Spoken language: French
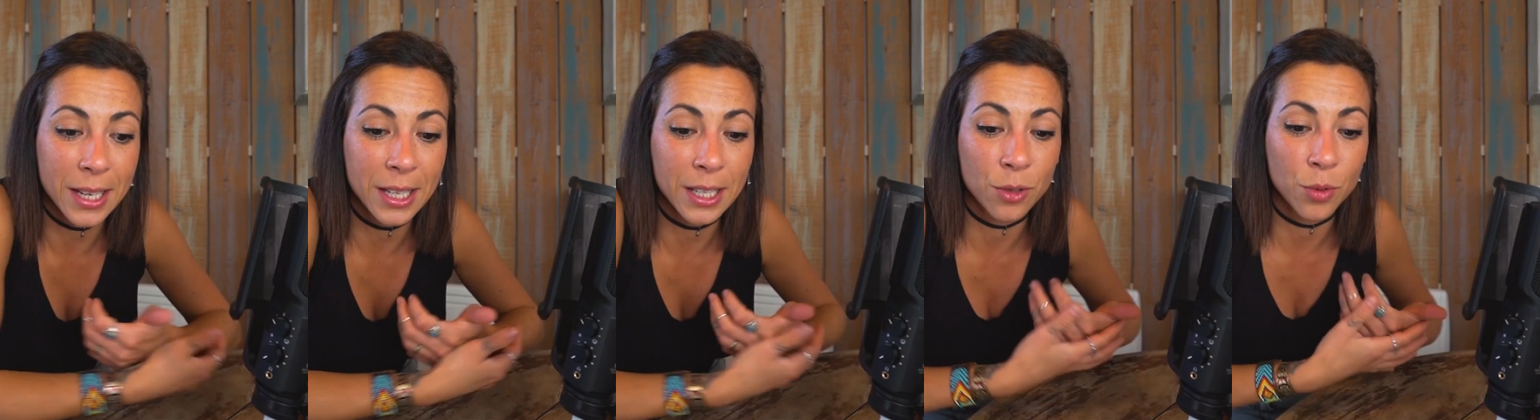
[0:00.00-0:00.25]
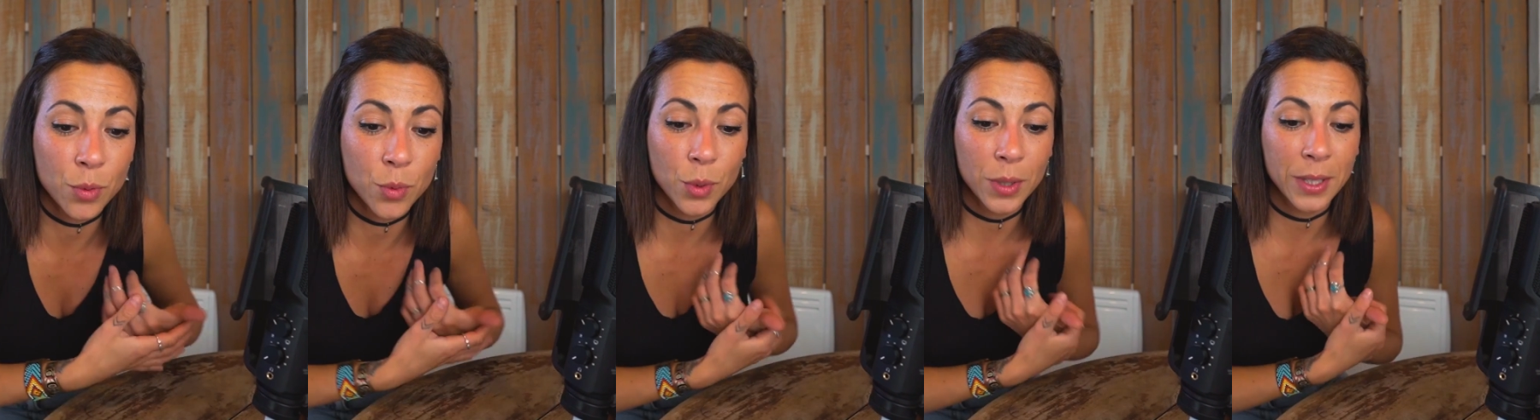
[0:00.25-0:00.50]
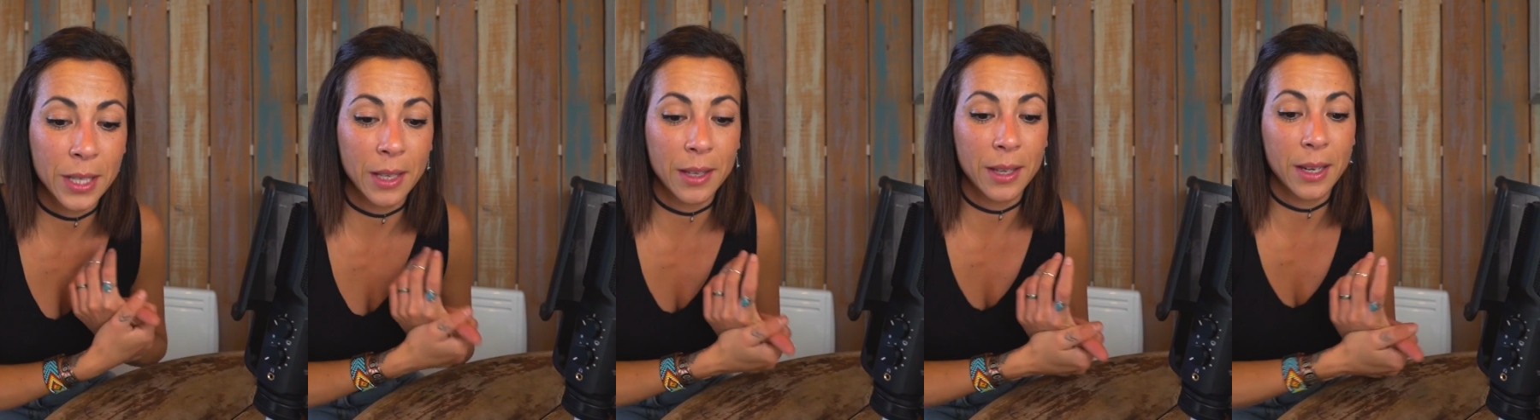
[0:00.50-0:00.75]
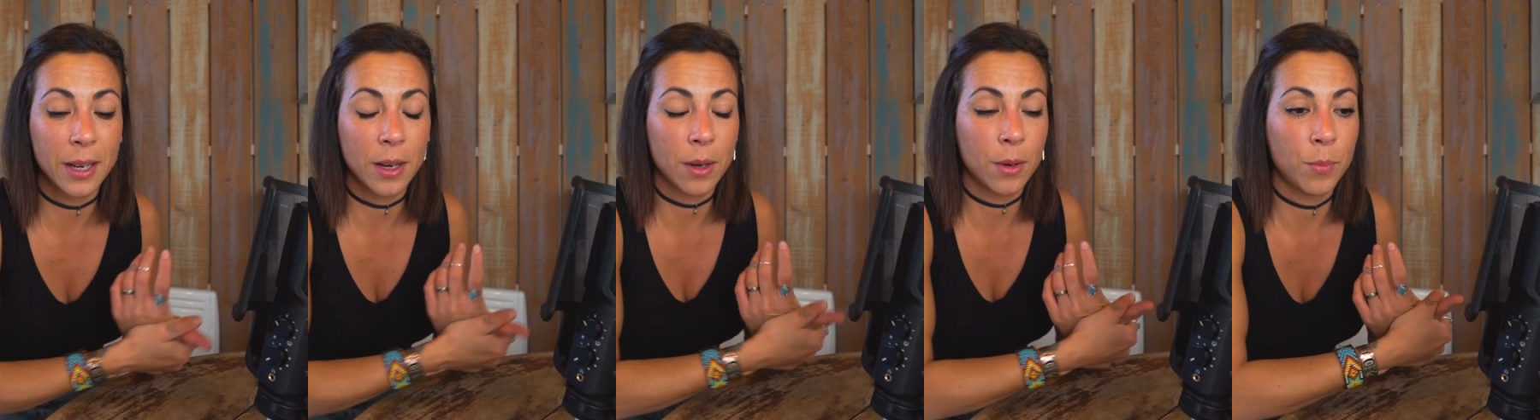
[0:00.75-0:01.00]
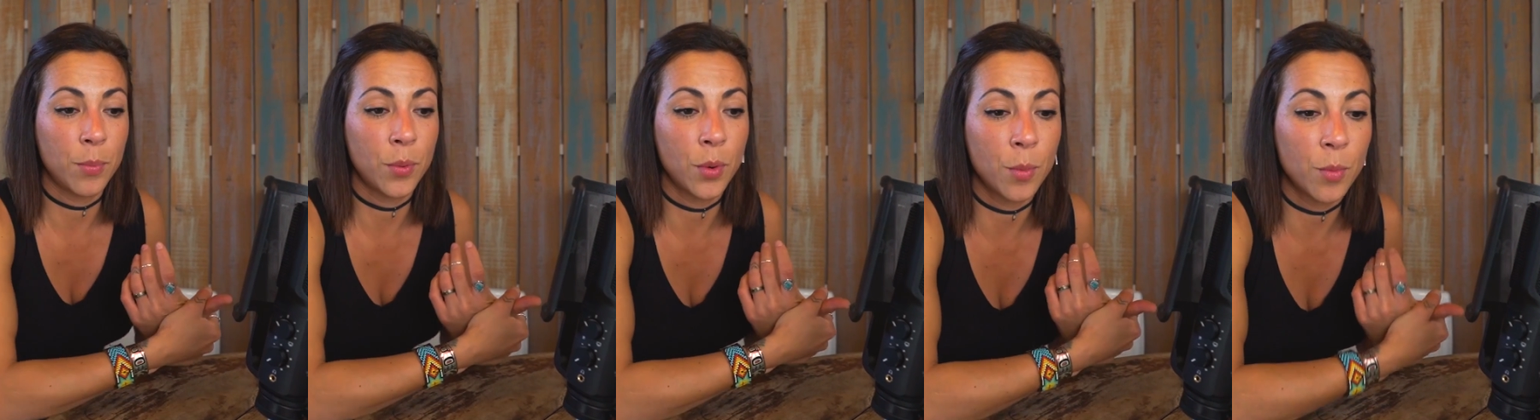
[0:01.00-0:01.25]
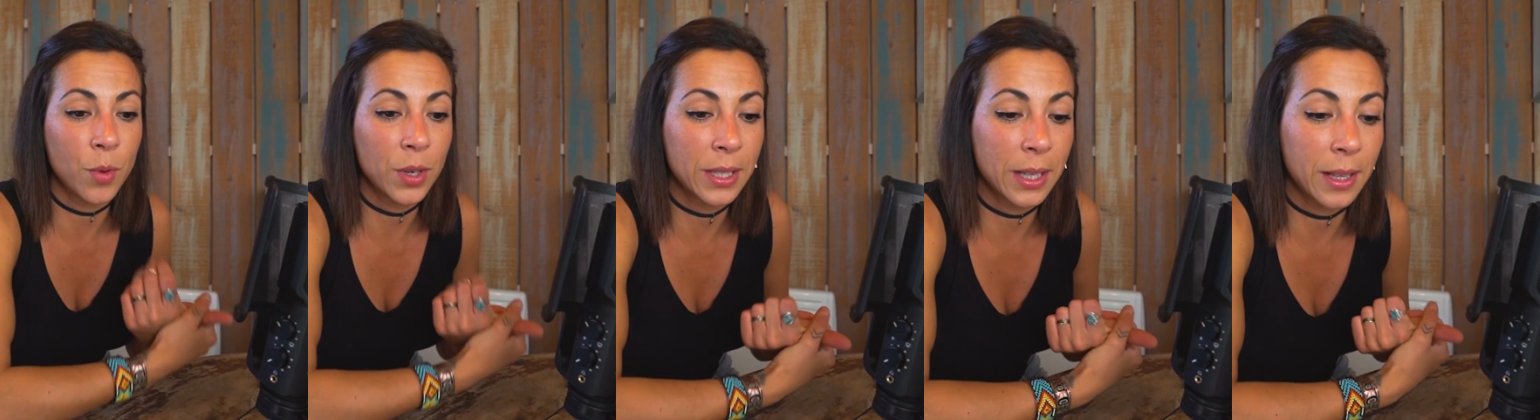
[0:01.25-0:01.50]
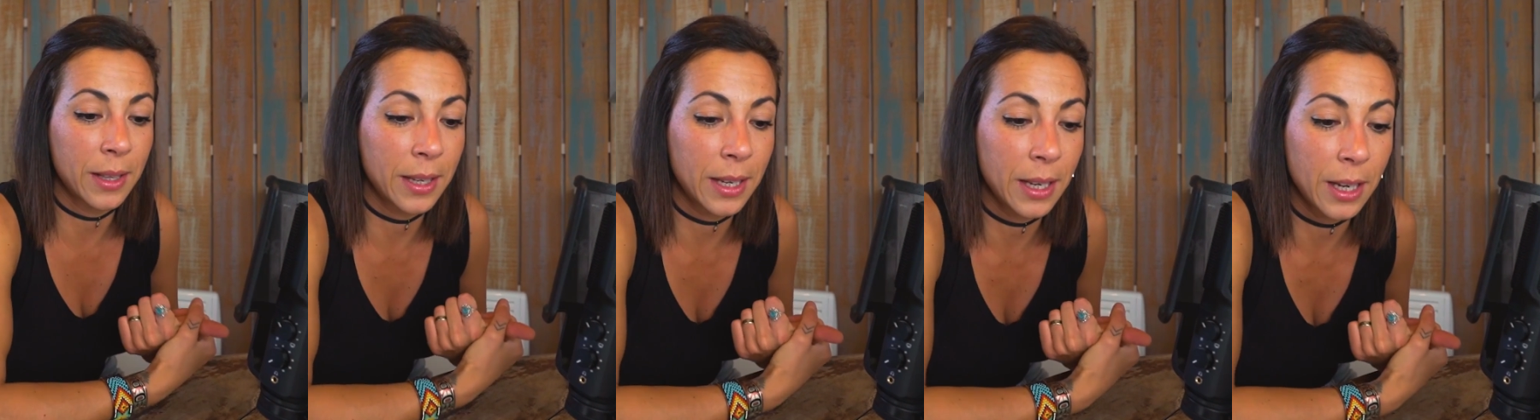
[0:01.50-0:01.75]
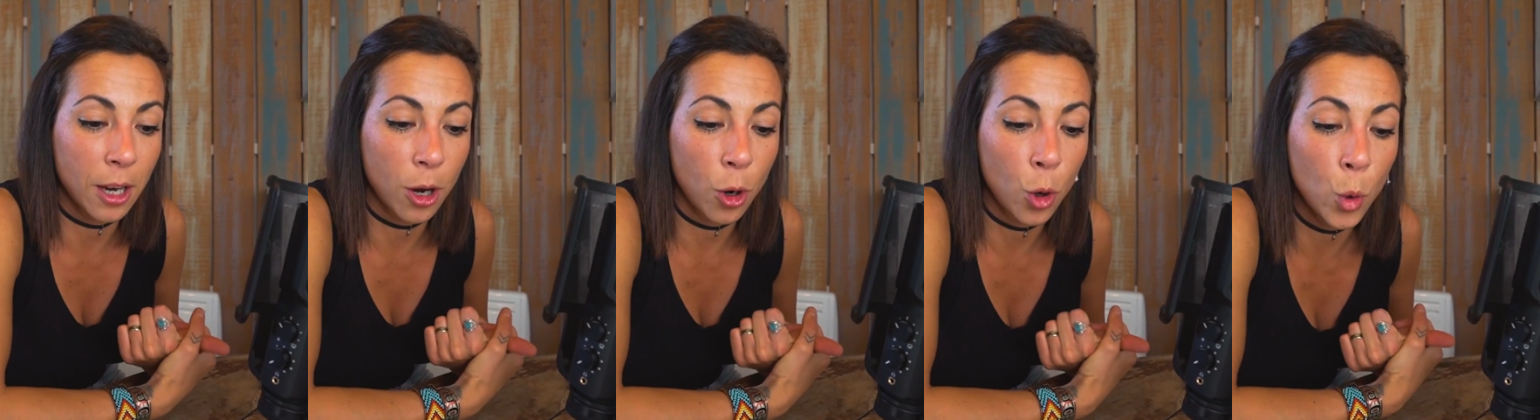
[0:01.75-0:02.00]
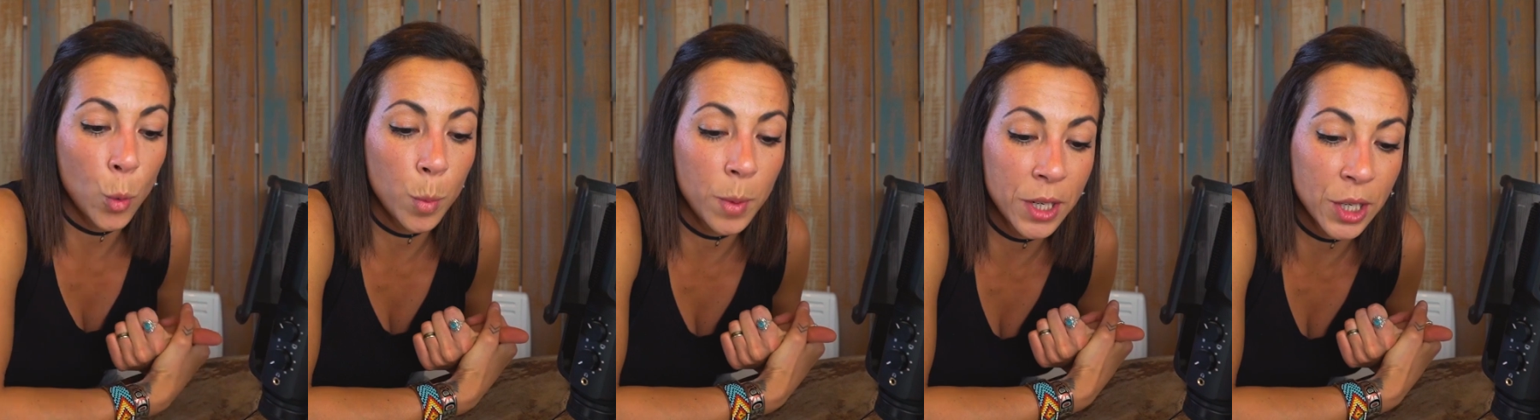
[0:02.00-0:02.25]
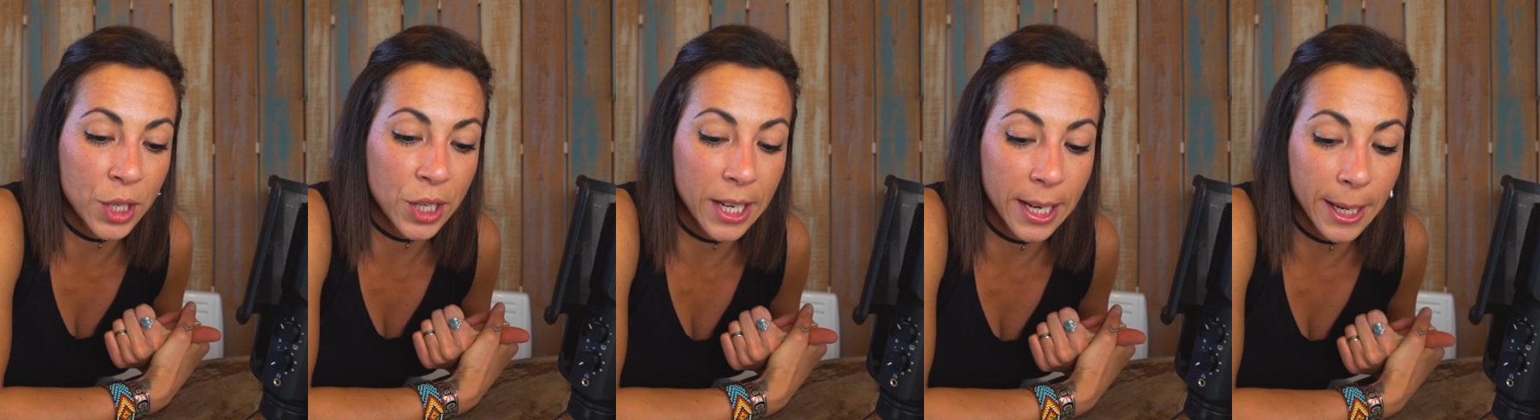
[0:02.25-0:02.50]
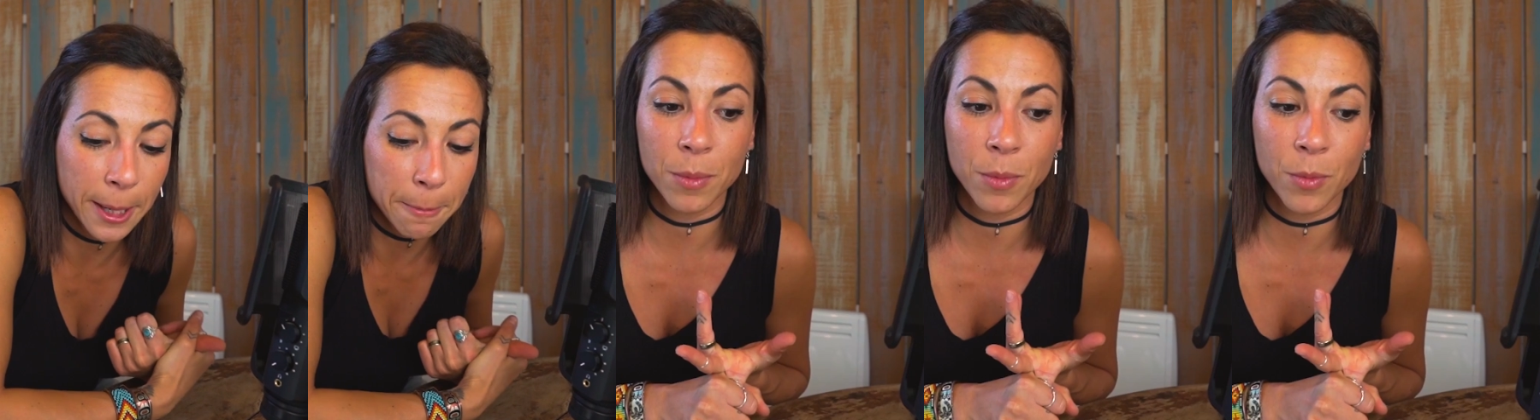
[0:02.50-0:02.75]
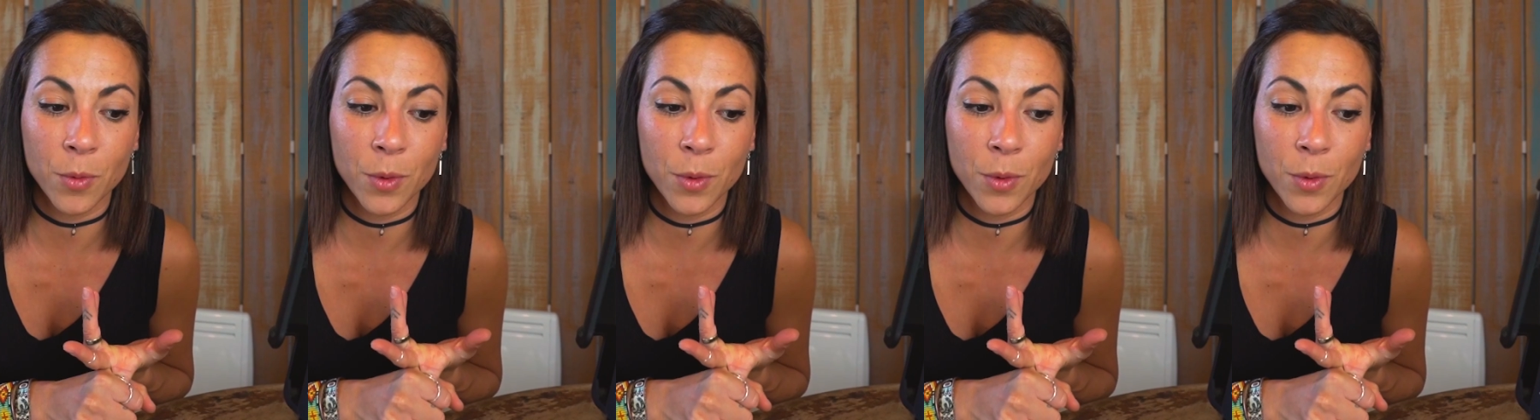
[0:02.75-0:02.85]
Et du coup, c'était, pour moi, c'était obligé